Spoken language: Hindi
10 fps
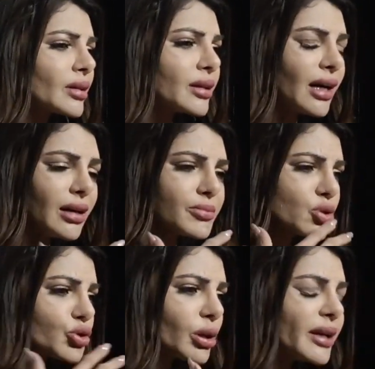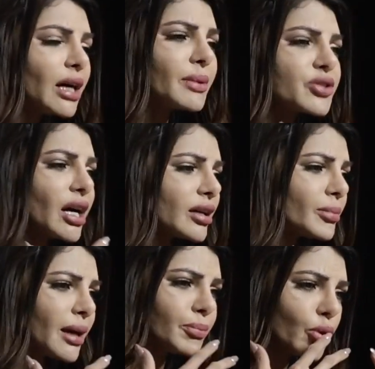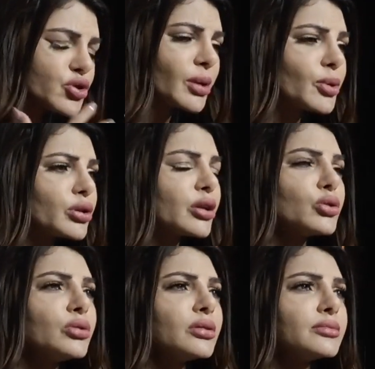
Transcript: क्या सोशल मीडिया पर जाकर मैं पोस्ट अपलोड करूं